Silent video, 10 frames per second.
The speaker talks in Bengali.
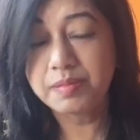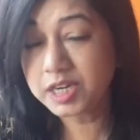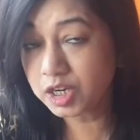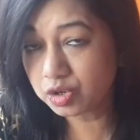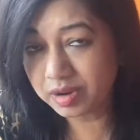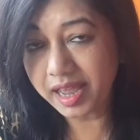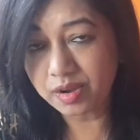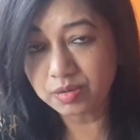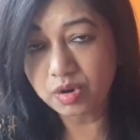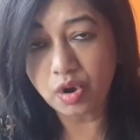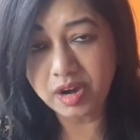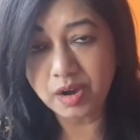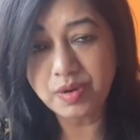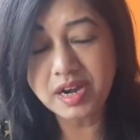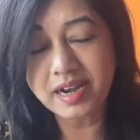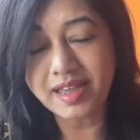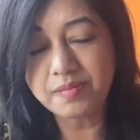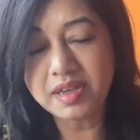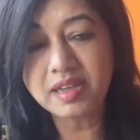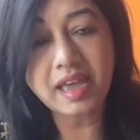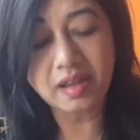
বিশেষ করে এখন লকডাউনের টাইমে